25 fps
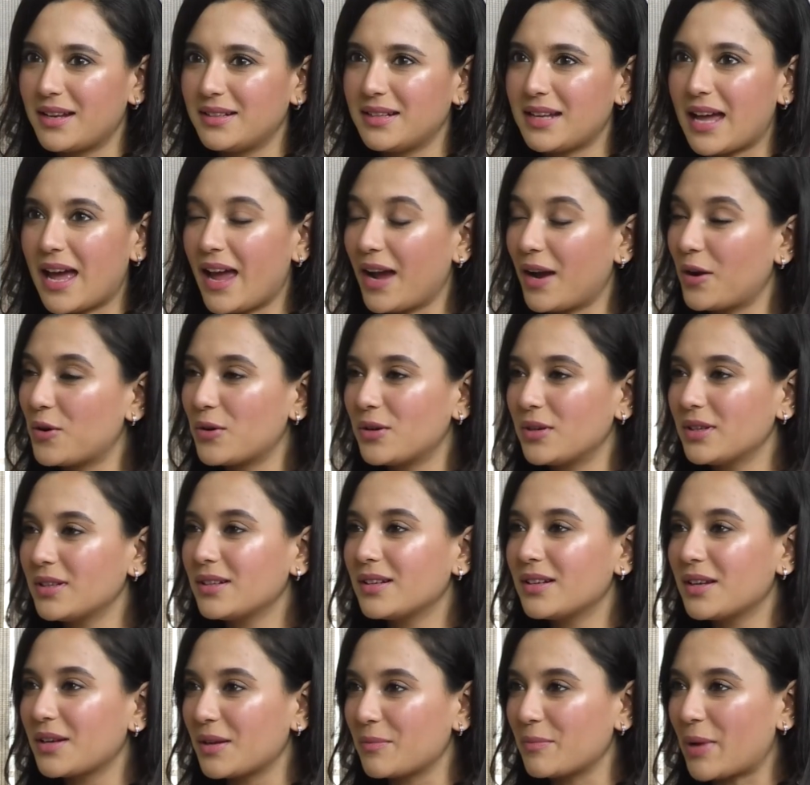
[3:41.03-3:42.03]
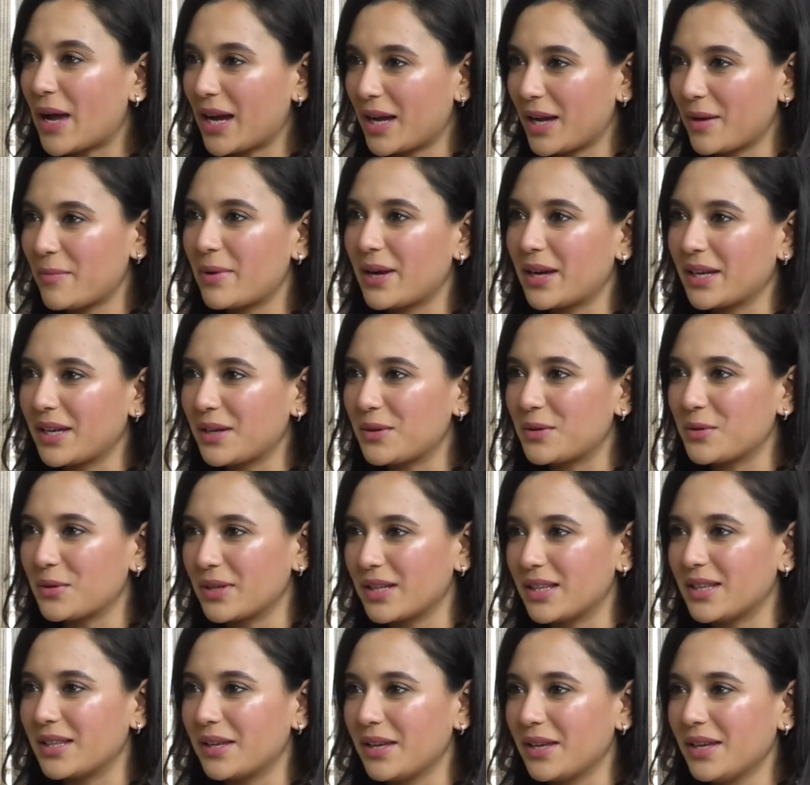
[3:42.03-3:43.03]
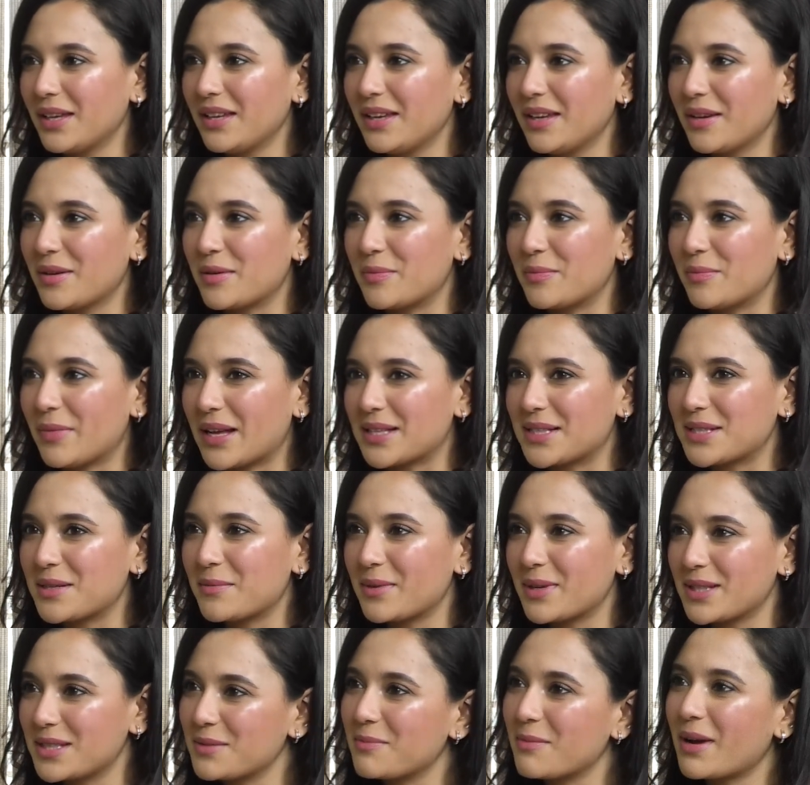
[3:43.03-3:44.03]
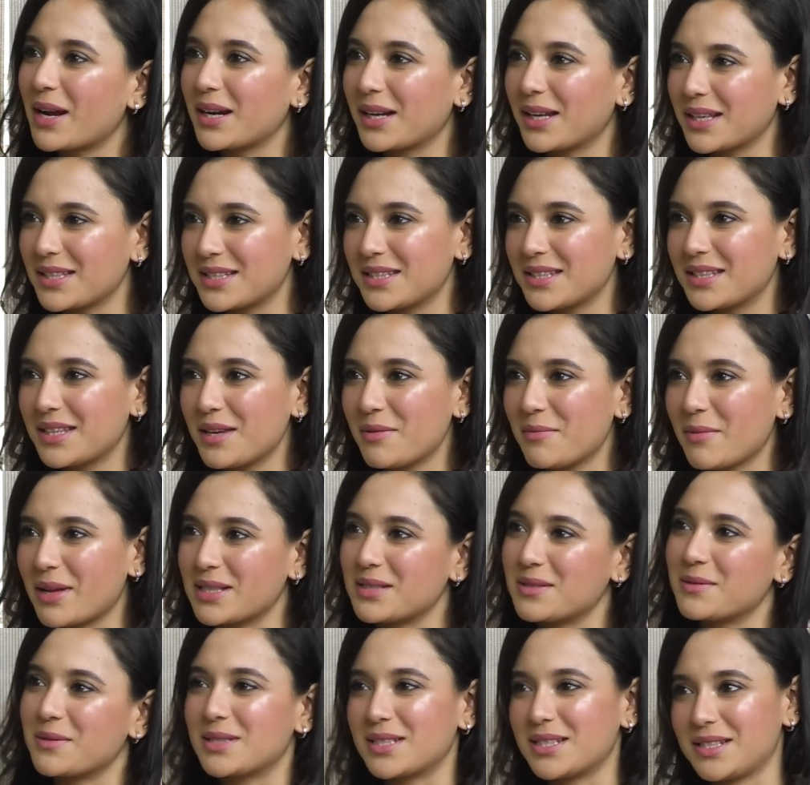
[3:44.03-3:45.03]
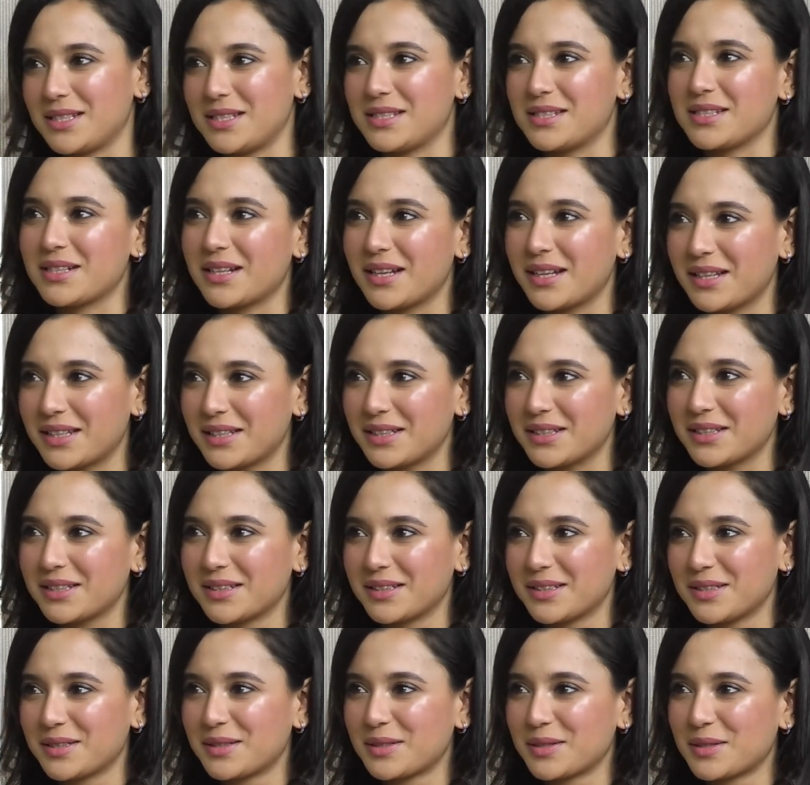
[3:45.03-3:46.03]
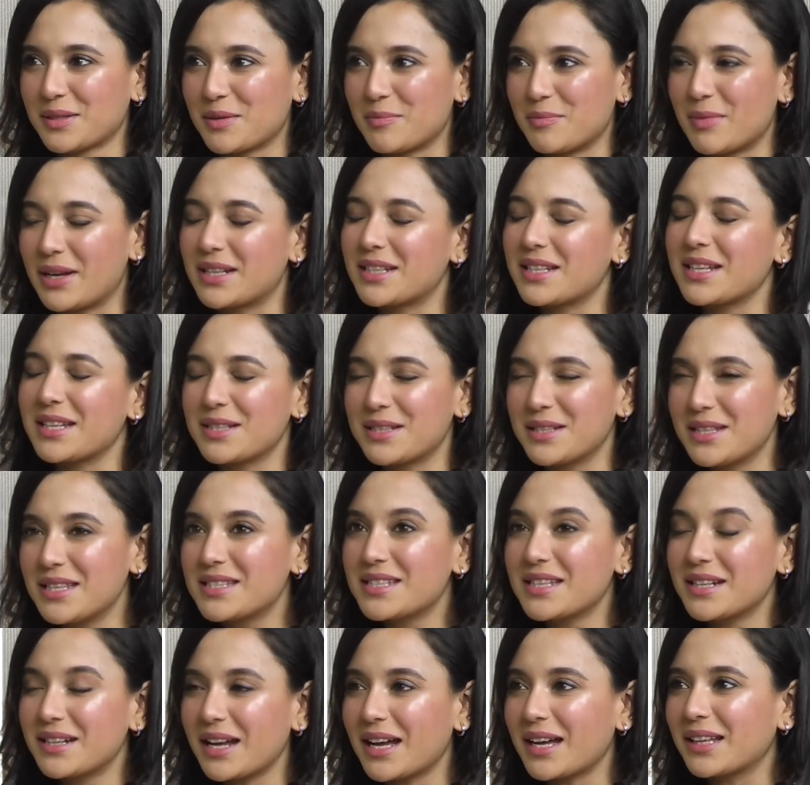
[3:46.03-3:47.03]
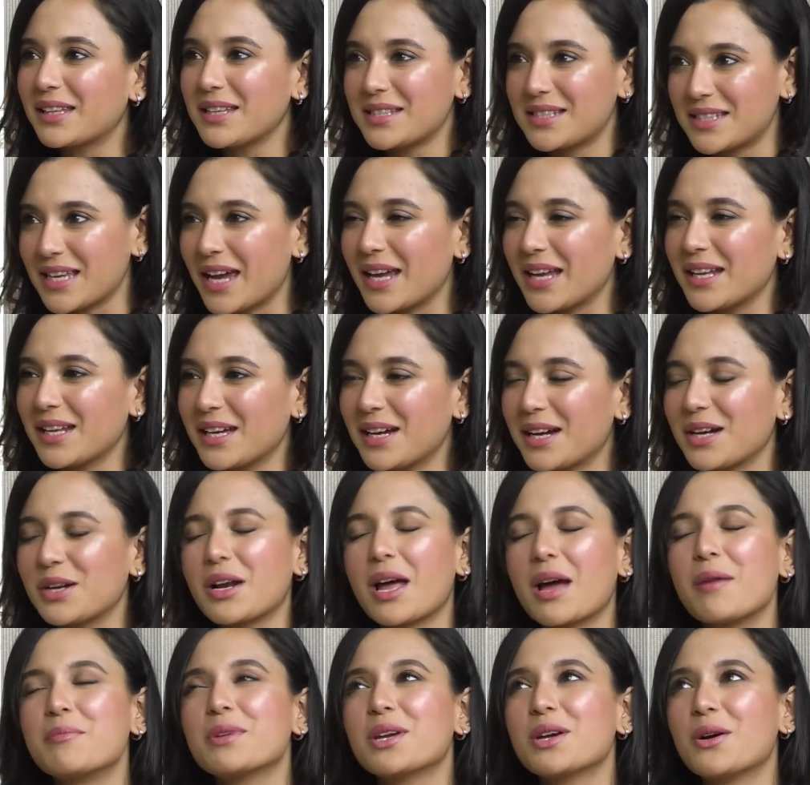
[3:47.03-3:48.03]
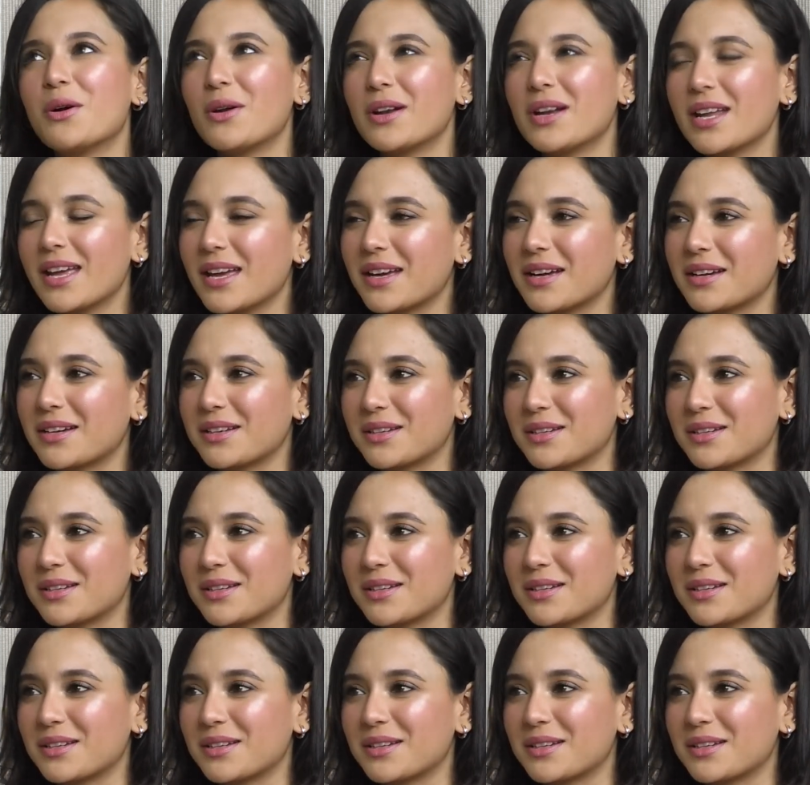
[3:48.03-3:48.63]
না এখন ভাগাভাগি করে দেই মাঝে মাঝে মার কাছে দেই মাঝে মাঝে নিজে রাখি বাট এই নিজে রাখতে চাই না কারণ আমি অনেক